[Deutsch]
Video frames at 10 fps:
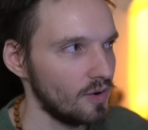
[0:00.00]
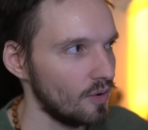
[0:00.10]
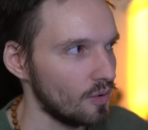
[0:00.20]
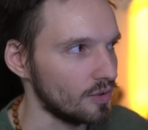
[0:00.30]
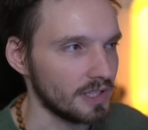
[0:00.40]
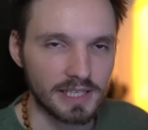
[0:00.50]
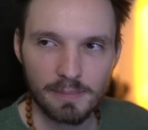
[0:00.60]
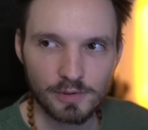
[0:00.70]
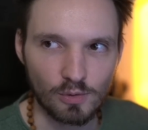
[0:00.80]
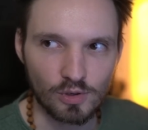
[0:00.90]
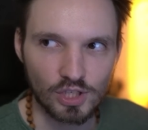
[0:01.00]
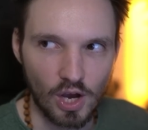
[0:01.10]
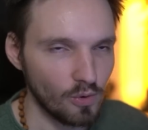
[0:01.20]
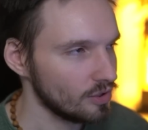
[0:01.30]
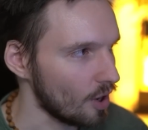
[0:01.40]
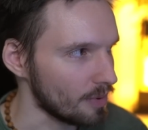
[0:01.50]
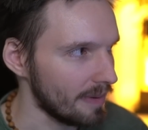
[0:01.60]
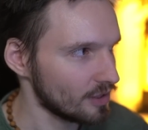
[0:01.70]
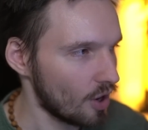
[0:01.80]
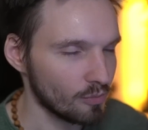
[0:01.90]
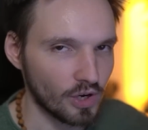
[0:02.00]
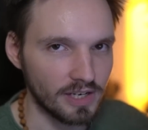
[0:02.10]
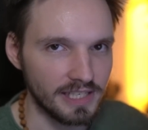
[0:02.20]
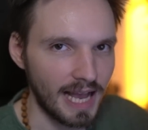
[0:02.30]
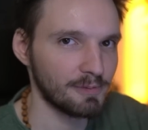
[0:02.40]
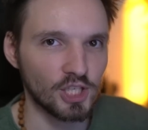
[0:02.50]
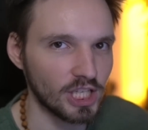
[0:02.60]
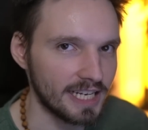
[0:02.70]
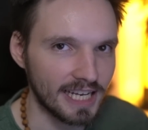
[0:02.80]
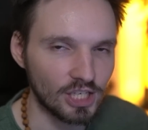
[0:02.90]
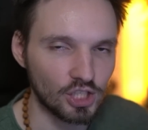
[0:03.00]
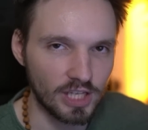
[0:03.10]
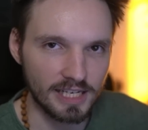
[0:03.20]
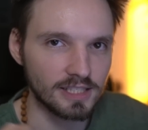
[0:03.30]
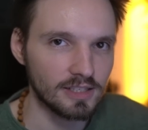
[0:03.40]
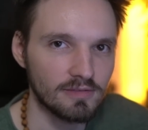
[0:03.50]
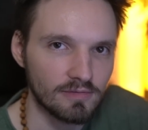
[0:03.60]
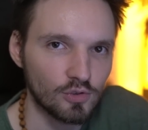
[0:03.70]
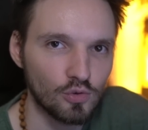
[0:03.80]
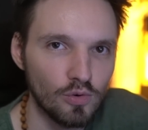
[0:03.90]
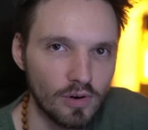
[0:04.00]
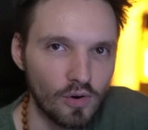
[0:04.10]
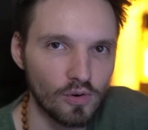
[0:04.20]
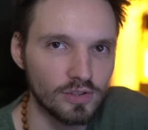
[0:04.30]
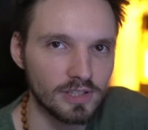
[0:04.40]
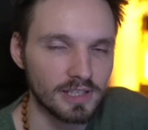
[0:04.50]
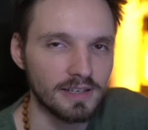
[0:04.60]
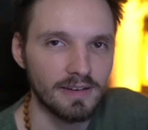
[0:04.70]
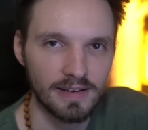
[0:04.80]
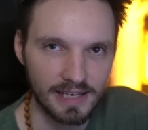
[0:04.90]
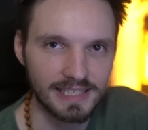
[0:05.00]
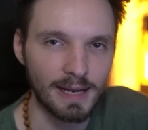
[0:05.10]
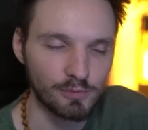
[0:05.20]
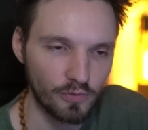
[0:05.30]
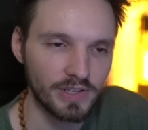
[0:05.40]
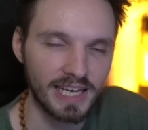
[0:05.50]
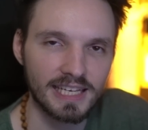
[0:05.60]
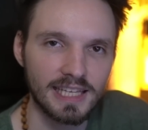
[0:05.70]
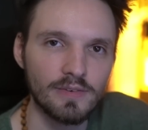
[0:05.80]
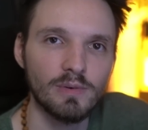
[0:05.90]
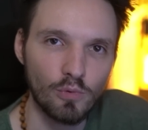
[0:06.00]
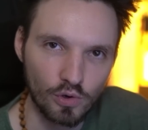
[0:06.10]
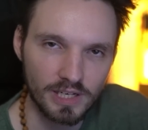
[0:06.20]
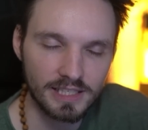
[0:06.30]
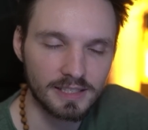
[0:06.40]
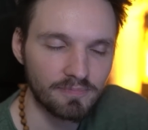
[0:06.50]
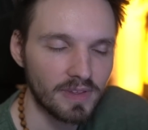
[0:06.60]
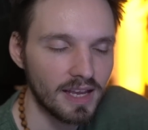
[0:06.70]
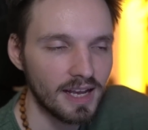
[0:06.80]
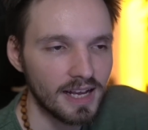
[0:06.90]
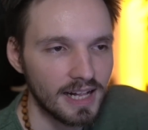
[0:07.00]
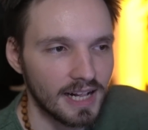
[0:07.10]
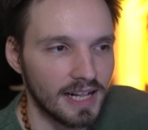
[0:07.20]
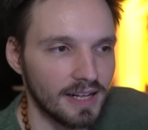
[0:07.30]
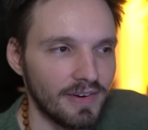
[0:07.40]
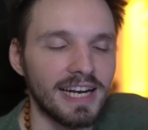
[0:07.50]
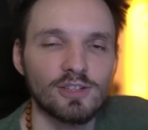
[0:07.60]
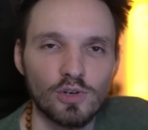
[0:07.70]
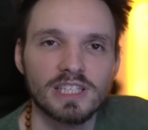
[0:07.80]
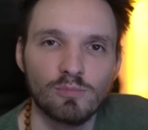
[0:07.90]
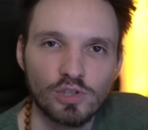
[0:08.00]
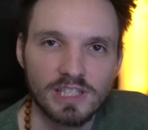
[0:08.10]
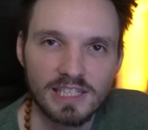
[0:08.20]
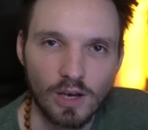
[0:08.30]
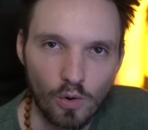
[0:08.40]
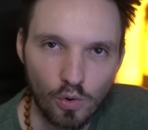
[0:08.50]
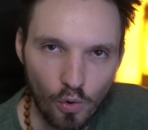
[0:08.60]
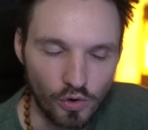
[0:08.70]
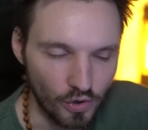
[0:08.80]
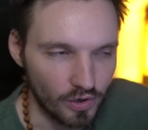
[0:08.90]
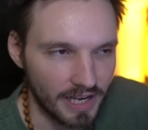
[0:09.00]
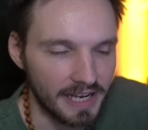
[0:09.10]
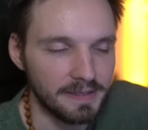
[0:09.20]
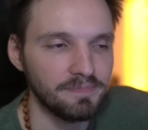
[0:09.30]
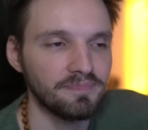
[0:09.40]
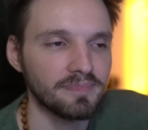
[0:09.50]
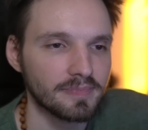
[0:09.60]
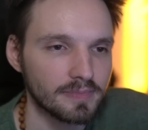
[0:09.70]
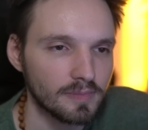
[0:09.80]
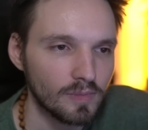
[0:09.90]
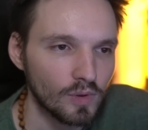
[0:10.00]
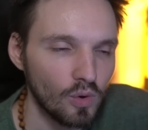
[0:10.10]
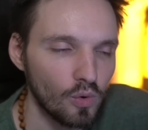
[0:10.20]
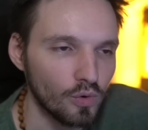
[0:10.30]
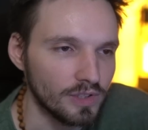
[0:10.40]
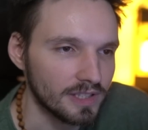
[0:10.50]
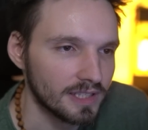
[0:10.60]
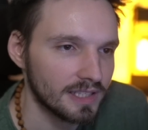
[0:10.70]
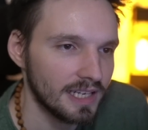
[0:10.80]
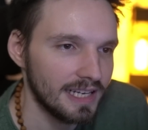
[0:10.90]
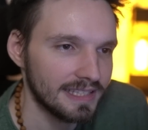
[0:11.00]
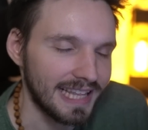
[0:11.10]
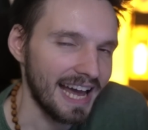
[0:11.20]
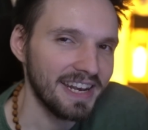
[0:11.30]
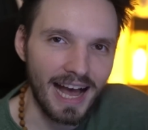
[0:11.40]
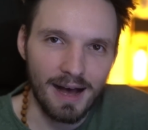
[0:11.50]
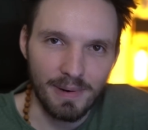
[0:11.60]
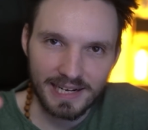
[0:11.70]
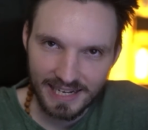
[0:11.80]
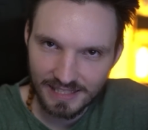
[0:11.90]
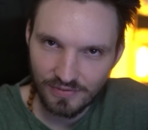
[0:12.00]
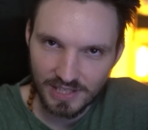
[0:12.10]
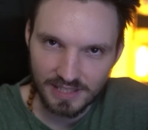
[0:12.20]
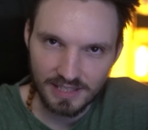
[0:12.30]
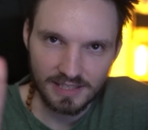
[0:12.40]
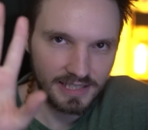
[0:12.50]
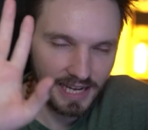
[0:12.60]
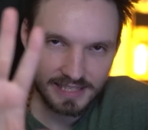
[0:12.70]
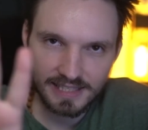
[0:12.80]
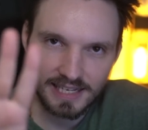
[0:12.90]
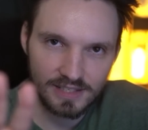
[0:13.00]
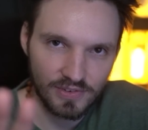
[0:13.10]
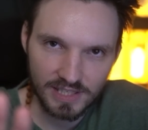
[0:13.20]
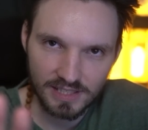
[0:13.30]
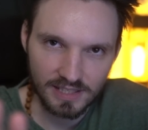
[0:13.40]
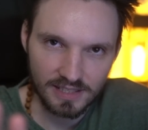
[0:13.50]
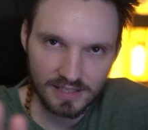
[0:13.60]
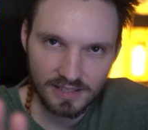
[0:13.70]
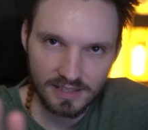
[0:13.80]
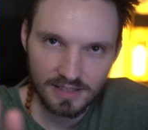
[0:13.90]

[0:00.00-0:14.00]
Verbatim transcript: und ich habe mich umgeschaut, ob jemand kommt oder nicht. Habe sie schnell reingesteckt, zu und ich habe so viel reingetan wie möglich. Weil natürlich musste sich auch lohnen, okay? Und dann aber ganz wichtig, ganz, ganz wichtig.